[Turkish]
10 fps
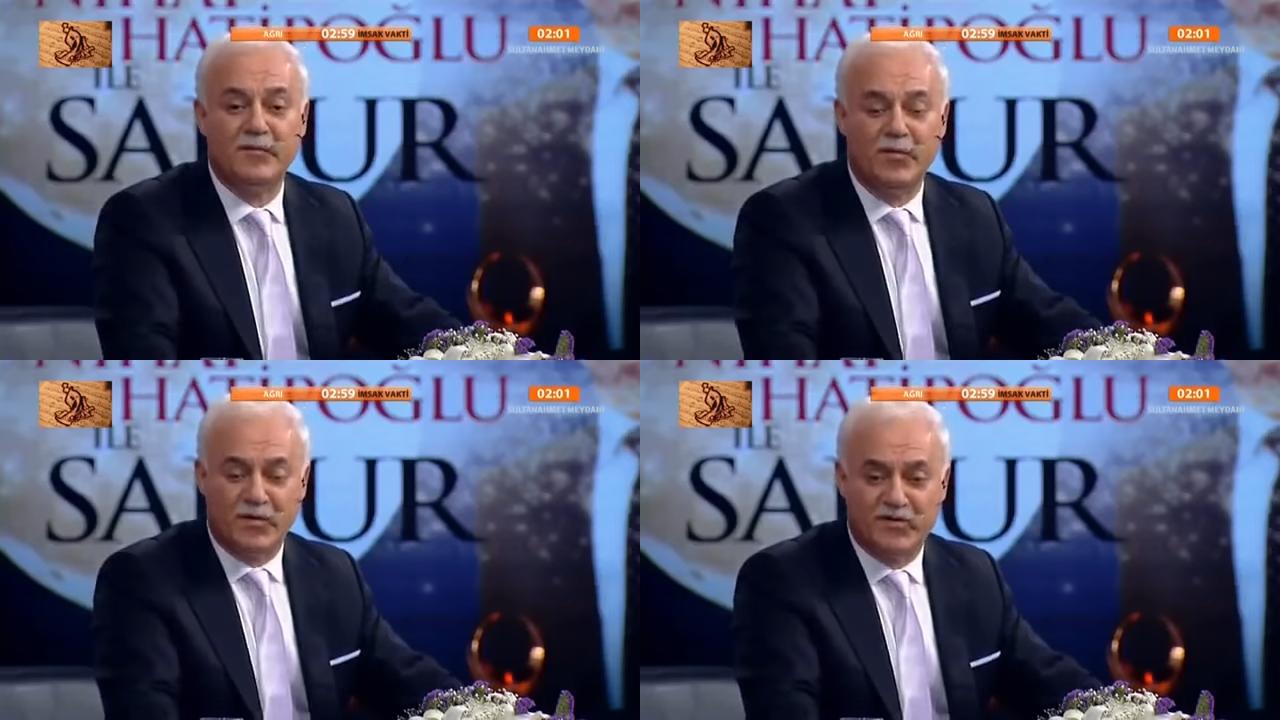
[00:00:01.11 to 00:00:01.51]

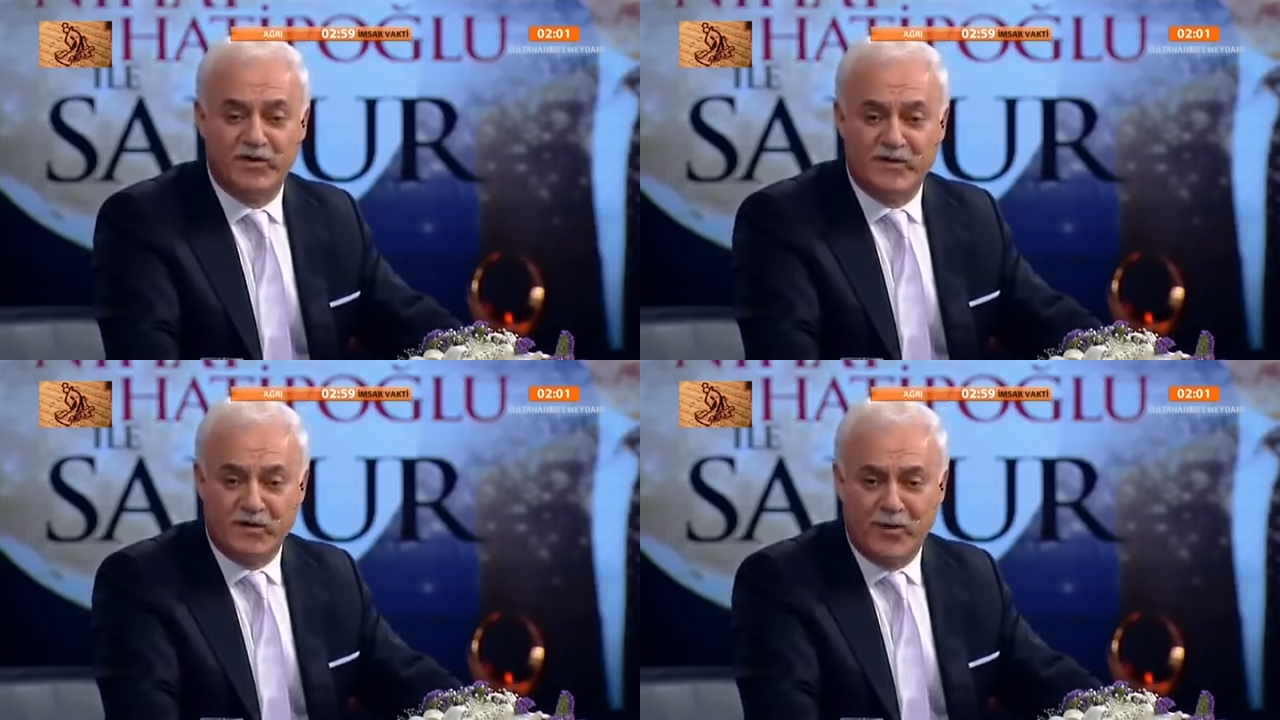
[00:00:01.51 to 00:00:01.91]
Bir
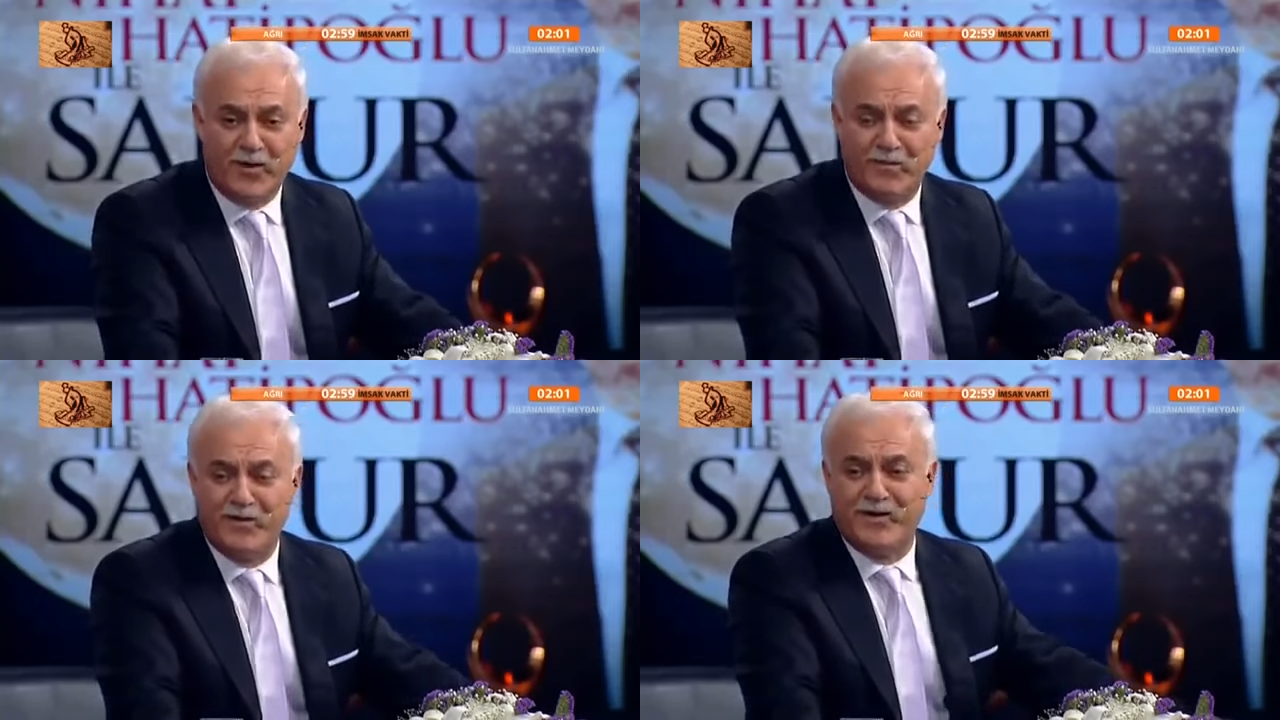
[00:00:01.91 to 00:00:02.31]
vasiyetleri
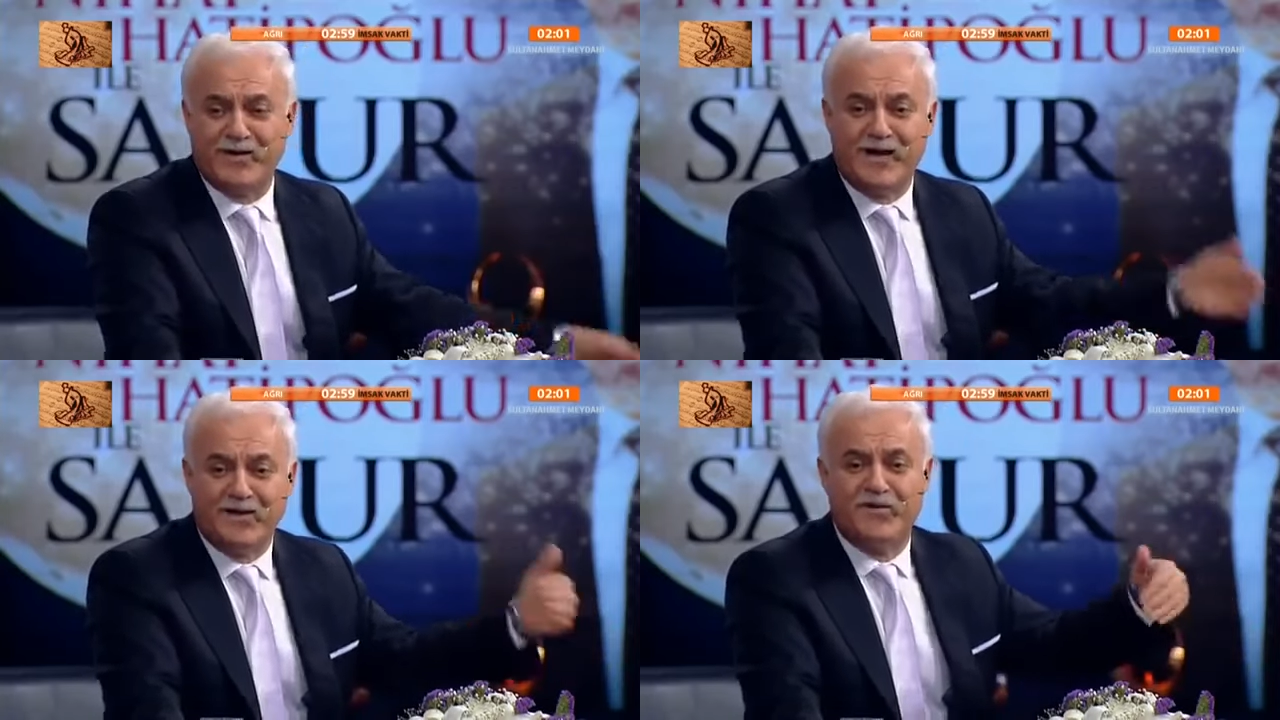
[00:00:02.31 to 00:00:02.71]
var mıydı
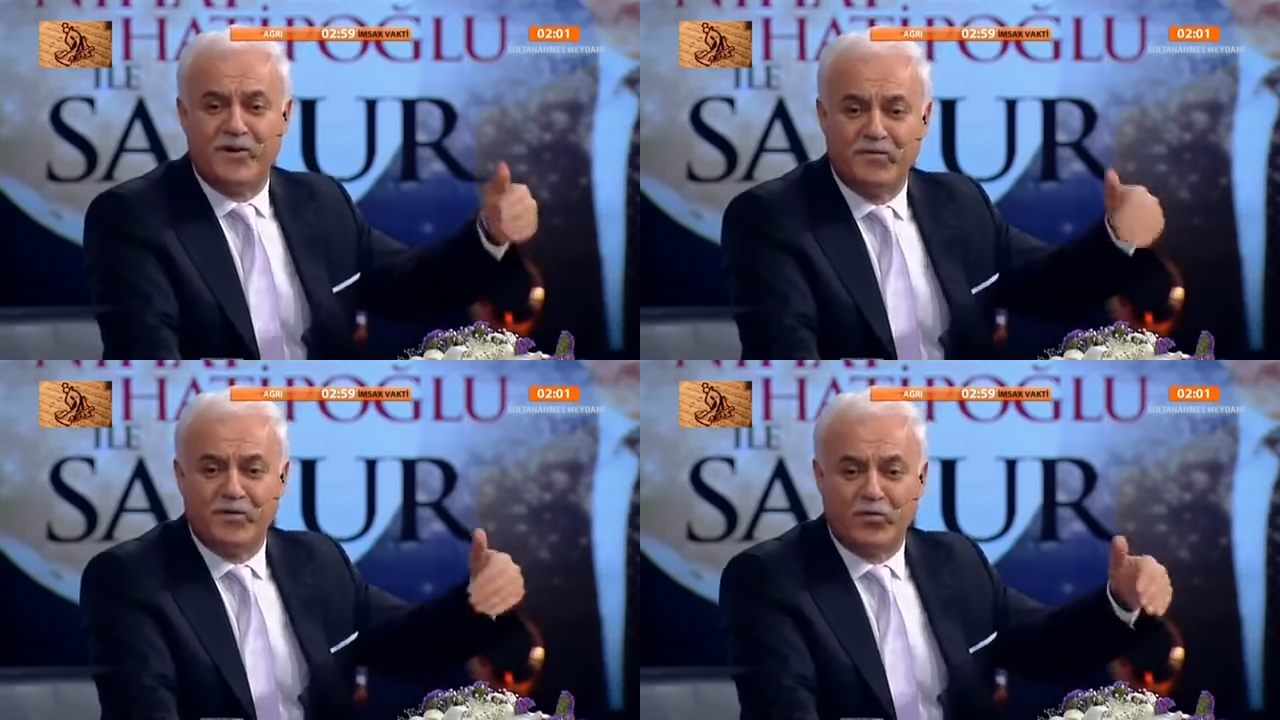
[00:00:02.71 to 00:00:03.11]
yani her
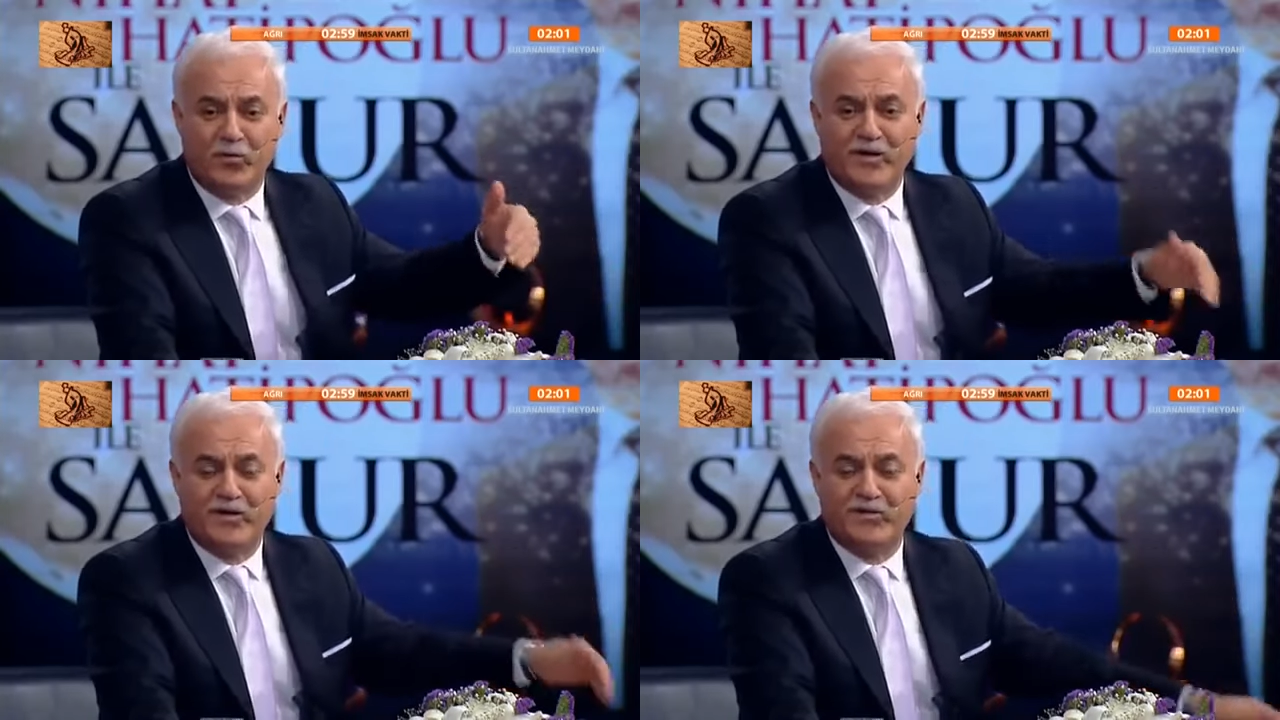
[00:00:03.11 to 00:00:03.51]
sene bize
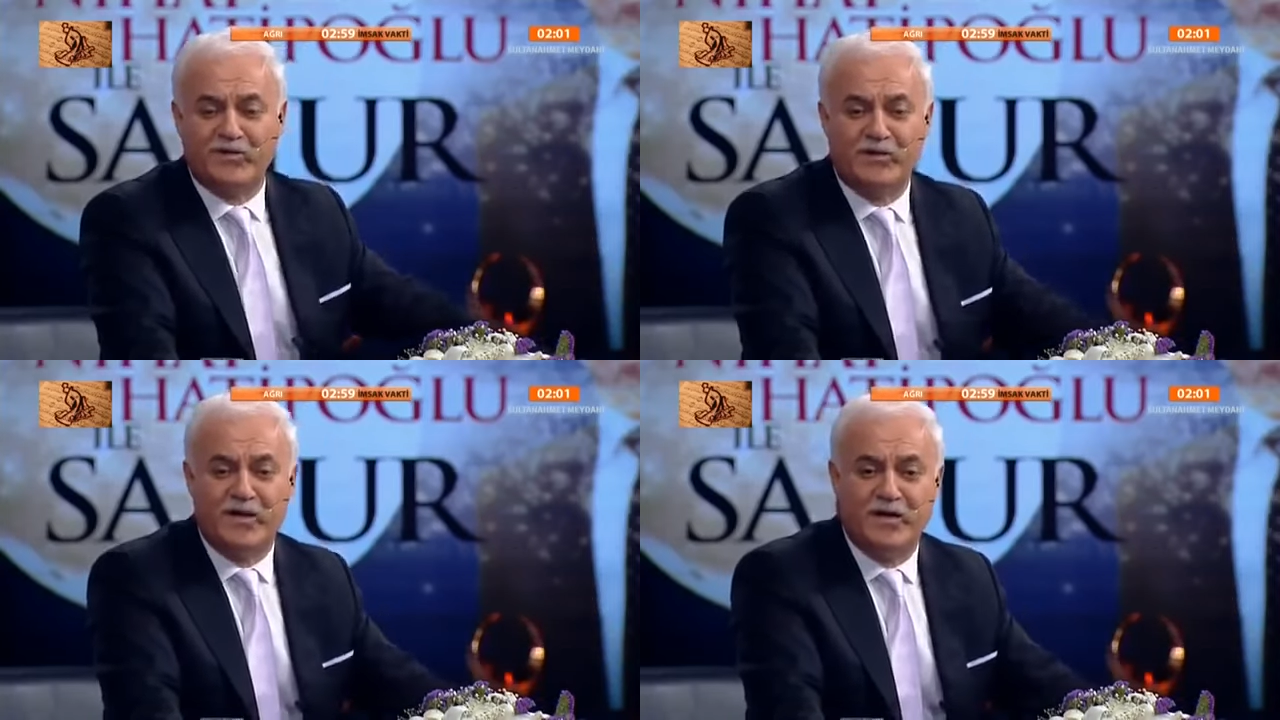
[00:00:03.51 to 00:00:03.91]
kurban
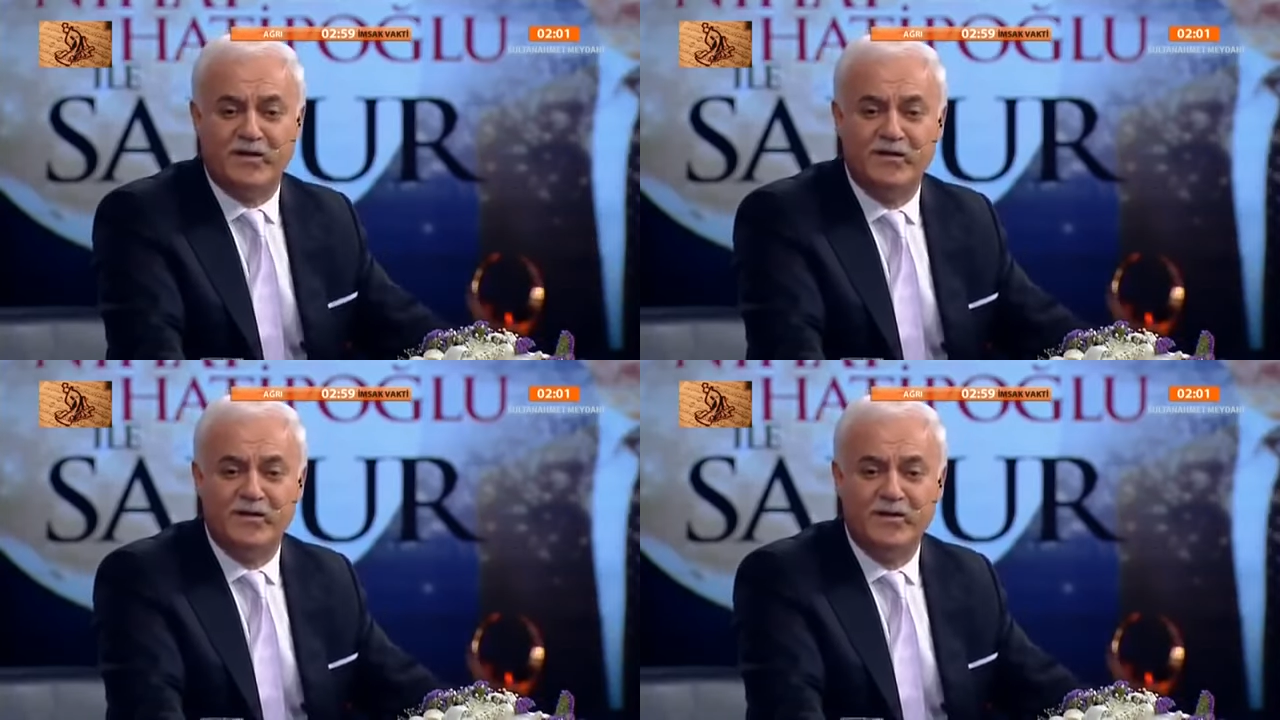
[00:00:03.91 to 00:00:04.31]
kesin diye?